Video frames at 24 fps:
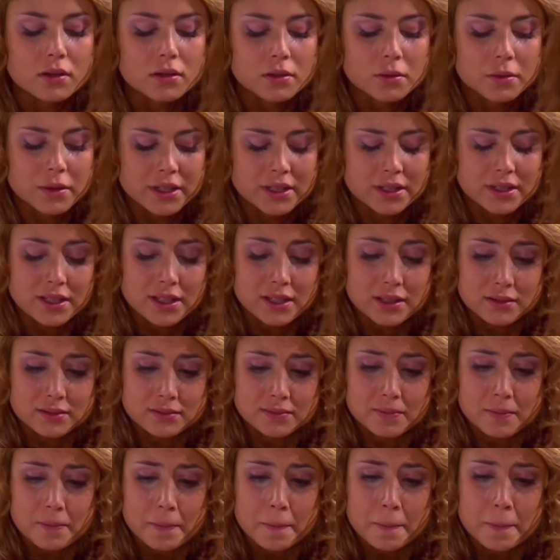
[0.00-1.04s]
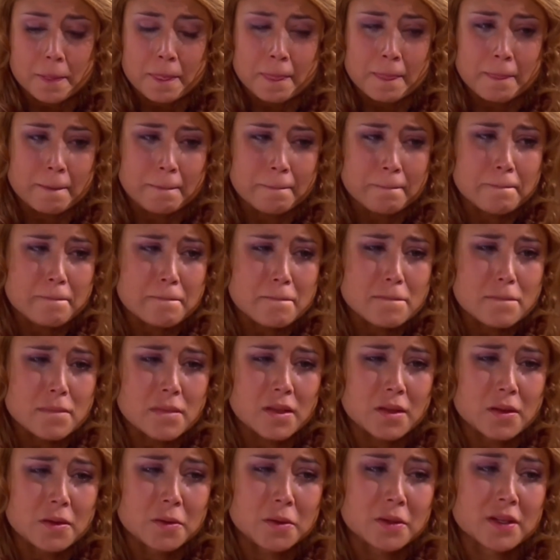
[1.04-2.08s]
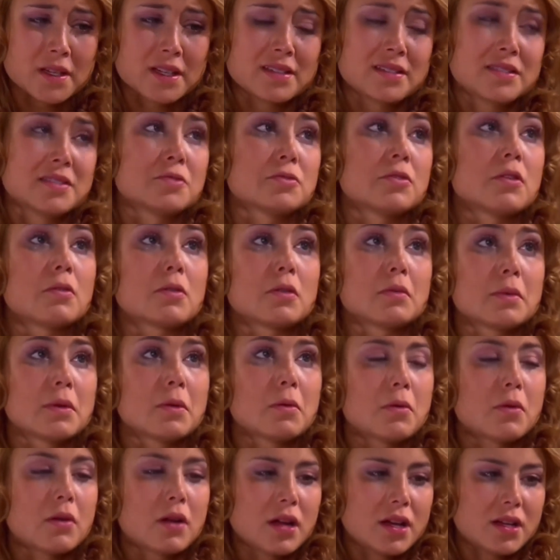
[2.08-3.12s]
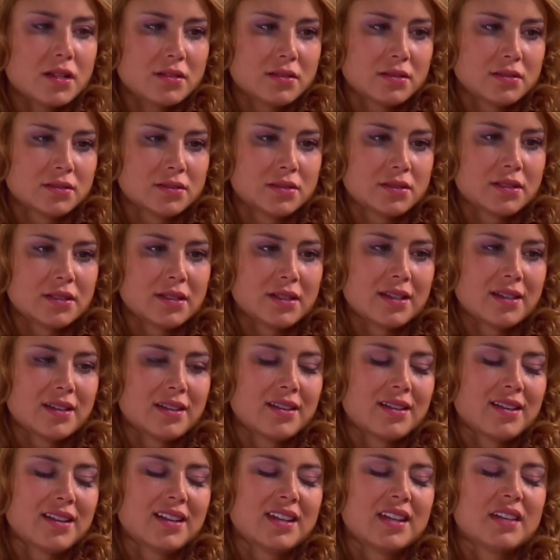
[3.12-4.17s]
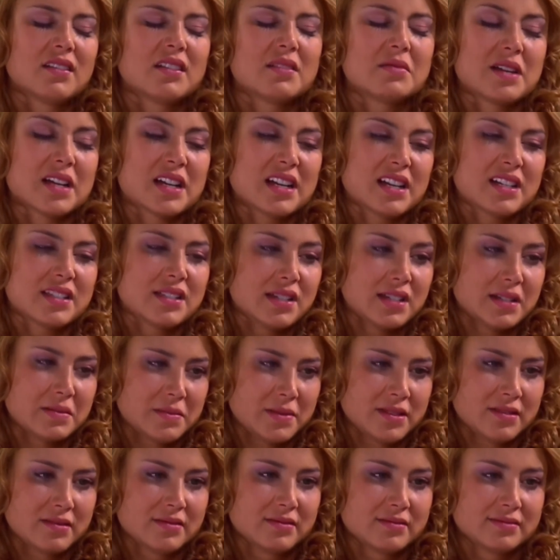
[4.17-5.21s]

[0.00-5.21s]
Cuenta con que si yo abro mi boca, Aníbal va a callarme.